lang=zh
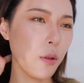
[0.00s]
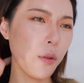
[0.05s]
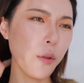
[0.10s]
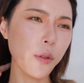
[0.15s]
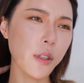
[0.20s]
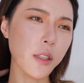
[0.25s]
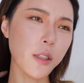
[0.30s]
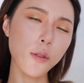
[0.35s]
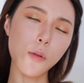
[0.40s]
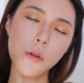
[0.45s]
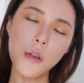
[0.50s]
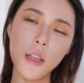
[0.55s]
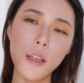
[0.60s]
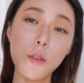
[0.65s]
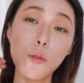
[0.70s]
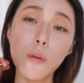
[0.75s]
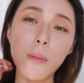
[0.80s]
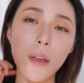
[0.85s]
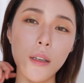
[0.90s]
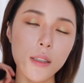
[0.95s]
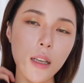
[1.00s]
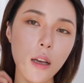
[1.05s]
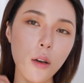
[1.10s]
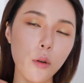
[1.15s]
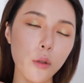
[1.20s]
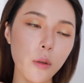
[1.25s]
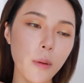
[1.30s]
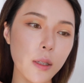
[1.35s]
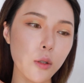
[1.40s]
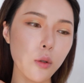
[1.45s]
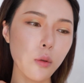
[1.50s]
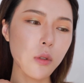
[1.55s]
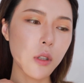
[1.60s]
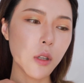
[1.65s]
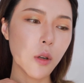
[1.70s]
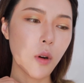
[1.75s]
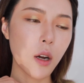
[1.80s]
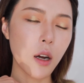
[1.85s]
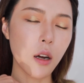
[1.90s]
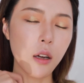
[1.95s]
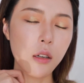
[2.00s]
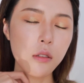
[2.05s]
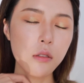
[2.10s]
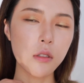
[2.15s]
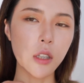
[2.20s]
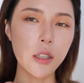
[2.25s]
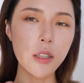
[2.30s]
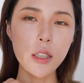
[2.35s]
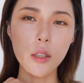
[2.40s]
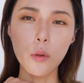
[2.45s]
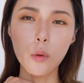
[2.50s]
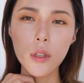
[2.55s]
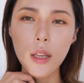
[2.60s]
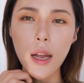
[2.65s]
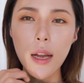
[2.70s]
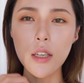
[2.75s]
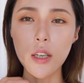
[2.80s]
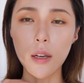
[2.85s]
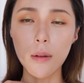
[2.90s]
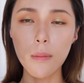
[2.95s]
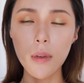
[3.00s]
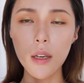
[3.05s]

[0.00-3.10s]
绿的这种肯定做不了腮红，对吧？棕的的话好像整体会太沉